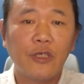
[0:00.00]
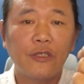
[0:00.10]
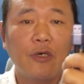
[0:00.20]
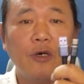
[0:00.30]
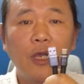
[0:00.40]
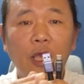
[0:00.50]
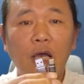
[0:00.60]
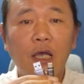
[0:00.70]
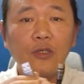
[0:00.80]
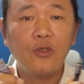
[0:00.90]
그래서
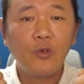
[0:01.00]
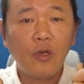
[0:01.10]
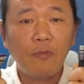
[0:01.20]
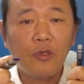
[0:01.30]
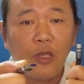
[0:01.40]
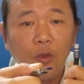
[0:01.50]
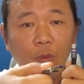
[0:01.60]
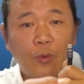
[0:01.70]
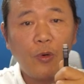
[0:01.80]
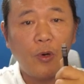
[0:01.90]
한쪽을 컴퓨터에다
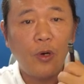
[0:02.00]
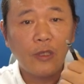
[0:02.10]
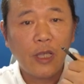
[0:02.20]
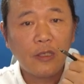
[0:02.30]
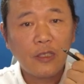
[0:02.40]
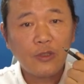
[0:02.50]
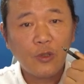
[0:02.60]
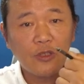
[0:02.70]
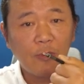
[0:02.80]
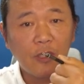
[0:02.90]
꼽고 다른
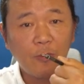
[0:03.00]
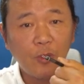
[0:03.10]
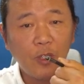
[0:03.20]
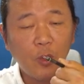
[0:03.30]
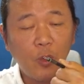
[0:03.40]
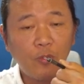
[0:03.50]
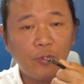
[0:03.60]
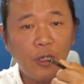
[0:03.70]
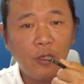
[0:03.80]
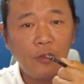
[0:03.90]
한쪽을 스마트폰에다
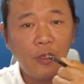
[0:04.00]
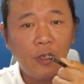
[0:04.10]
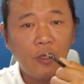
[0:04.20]
꼽으면